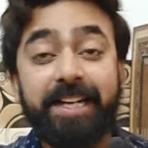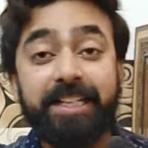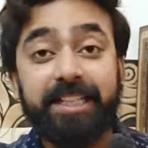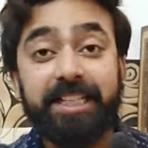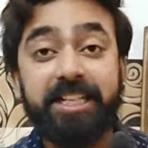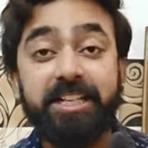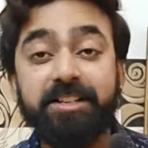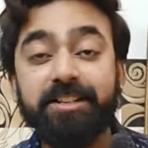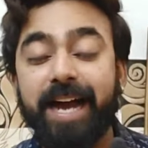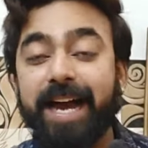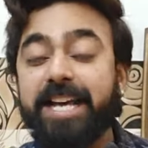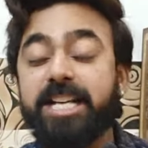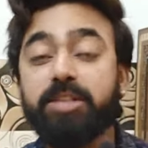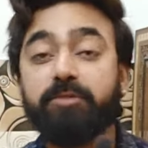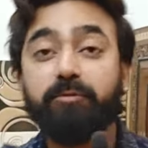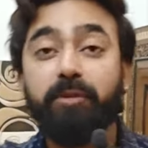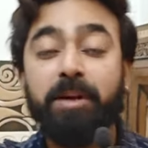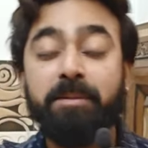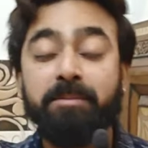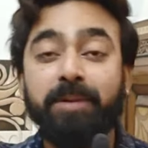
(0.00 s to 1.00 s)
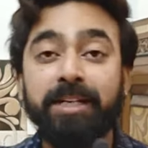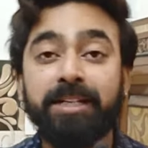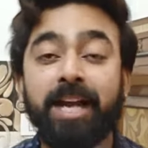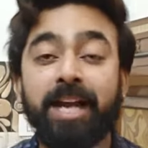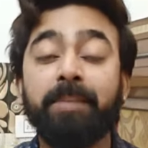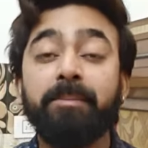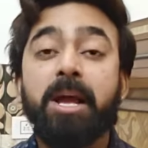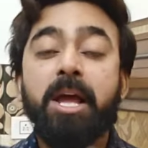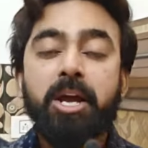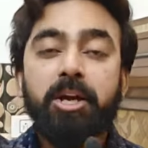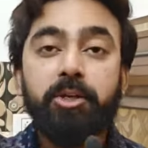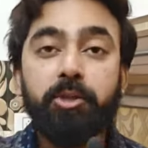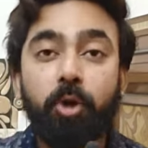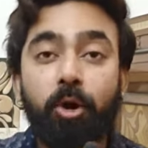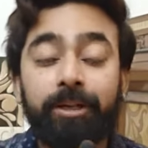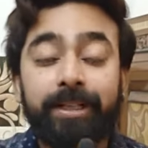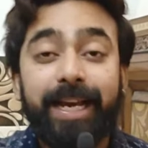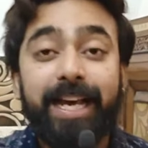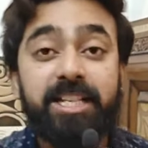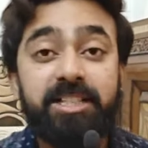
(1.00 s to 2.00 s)
ए टी गाइस फिल्म का नाम
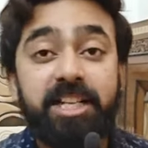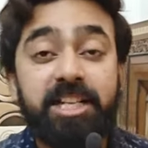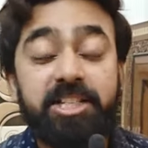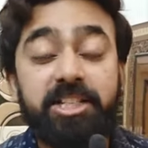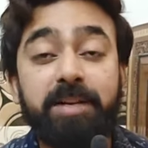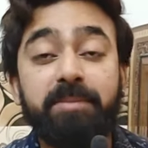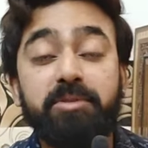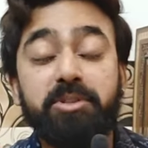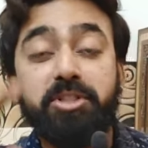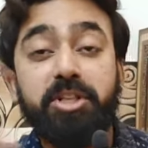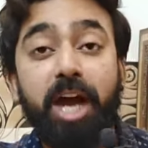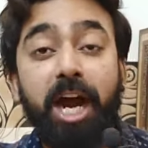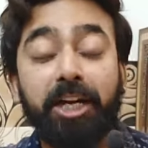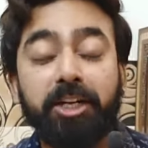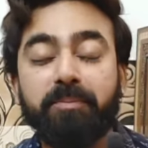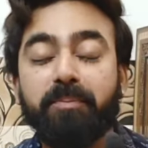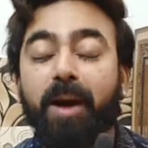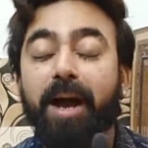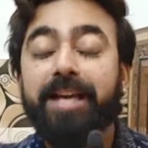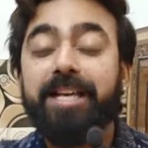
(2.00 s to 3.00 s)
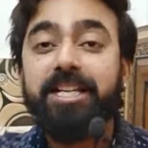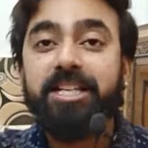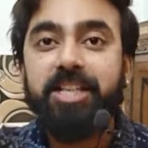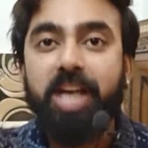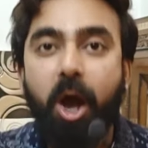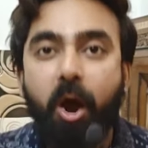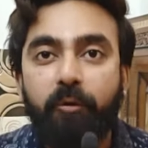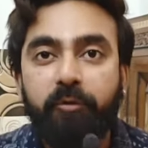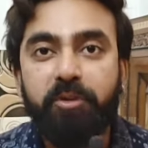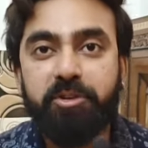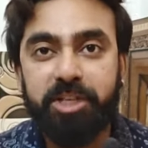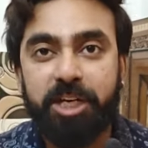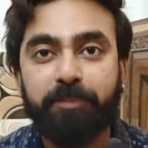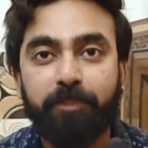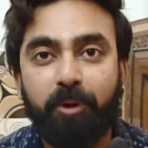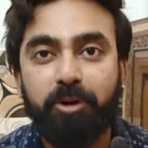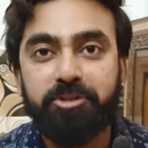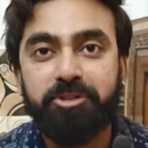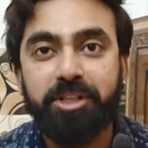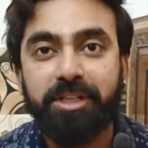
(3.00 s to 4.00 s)
नॉट एसडीजीएम जाट भाई क्या ऑफिशियल
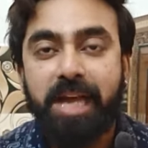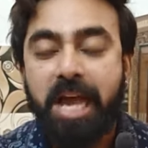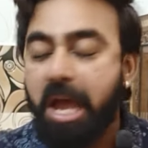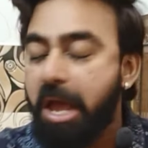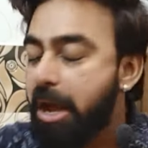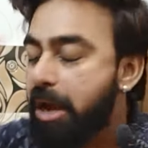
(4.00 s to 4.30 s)
पोस्टर